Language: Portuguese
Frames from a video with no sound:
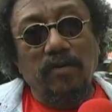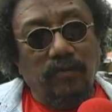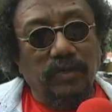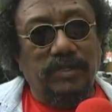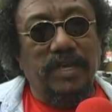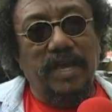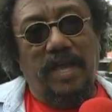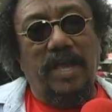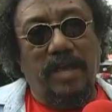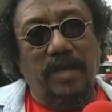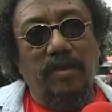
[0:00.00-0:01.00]
Você
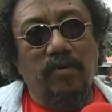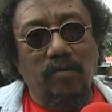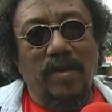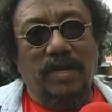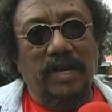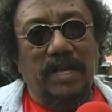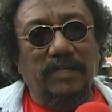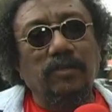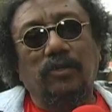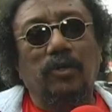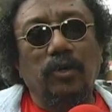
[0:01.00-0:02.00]
é uma
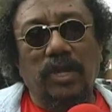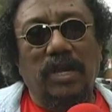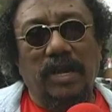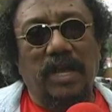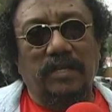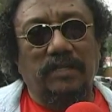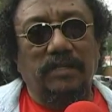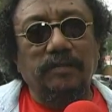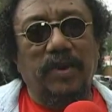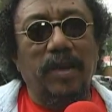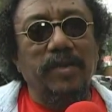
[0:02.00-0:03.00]
classe, eu sou outra classe.
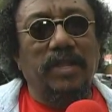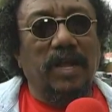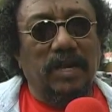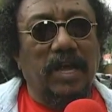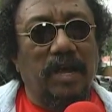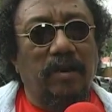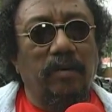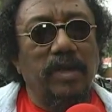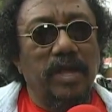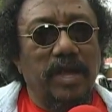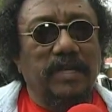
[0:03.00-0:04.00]
E para mim está claro
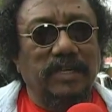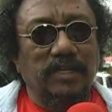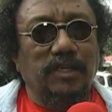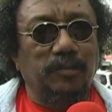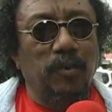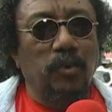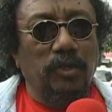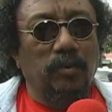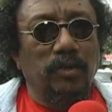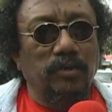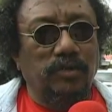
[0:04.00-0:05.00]
essa disputa,
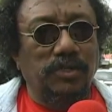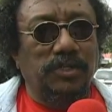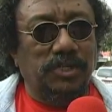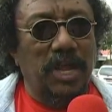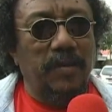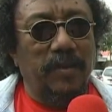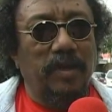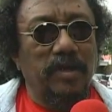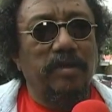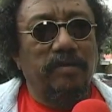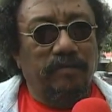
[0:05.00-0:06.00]
quando o sistema
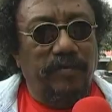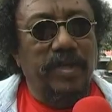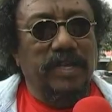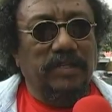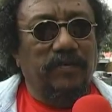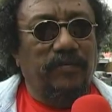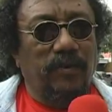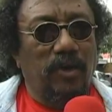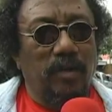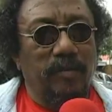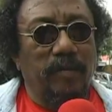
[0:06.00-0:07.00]
vem dessa
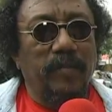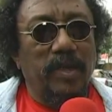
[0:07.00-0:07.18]
forma.